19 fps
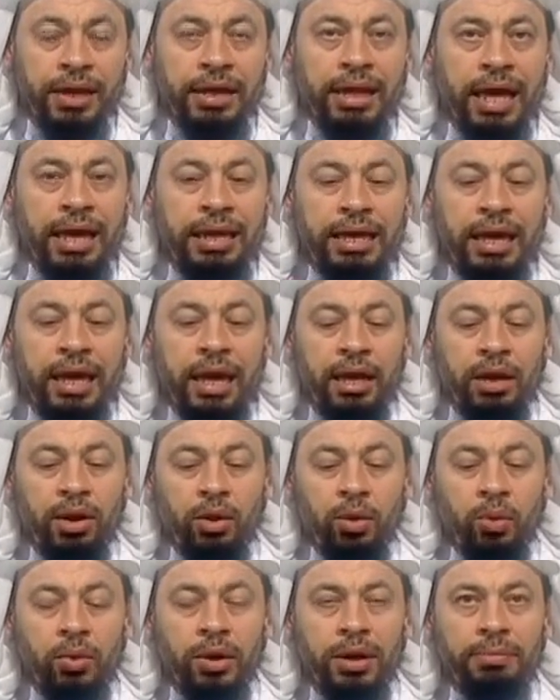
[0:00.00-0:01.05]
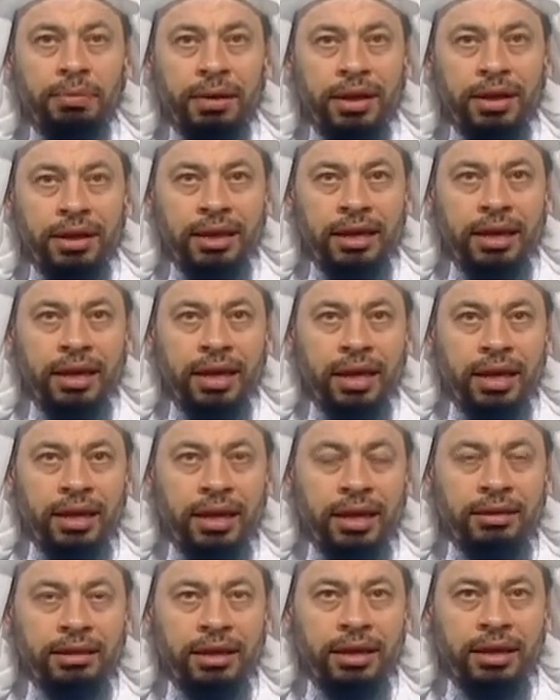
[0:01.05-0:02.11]
لأن القوة البرية
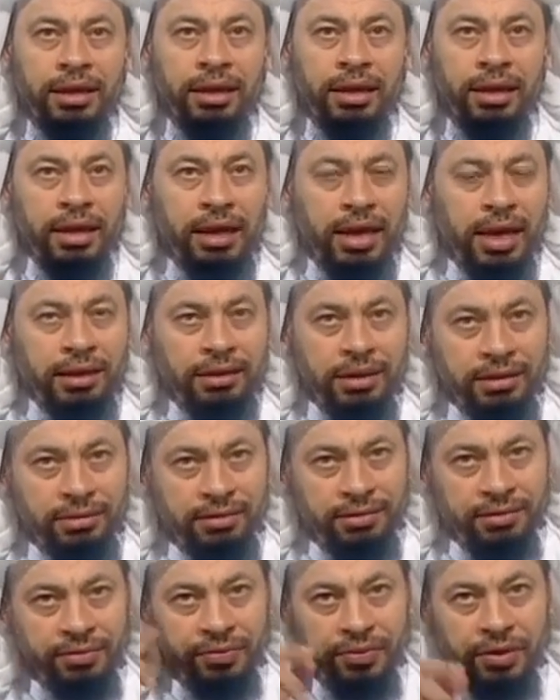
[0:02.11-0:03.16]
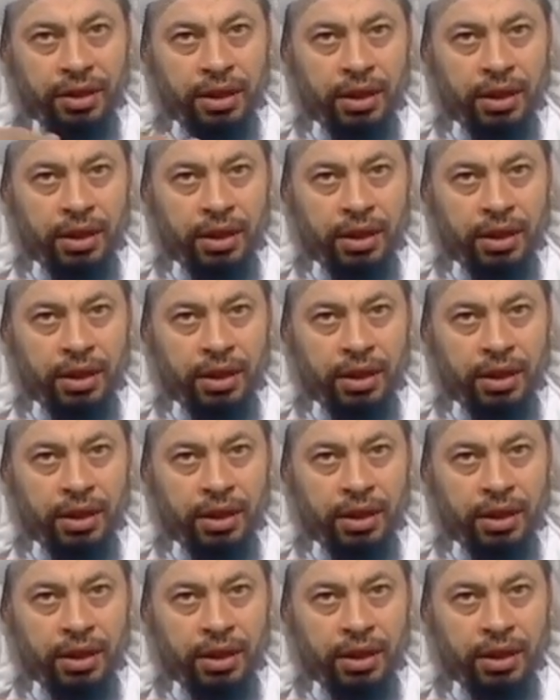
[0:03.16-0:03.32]
التي آه، أتت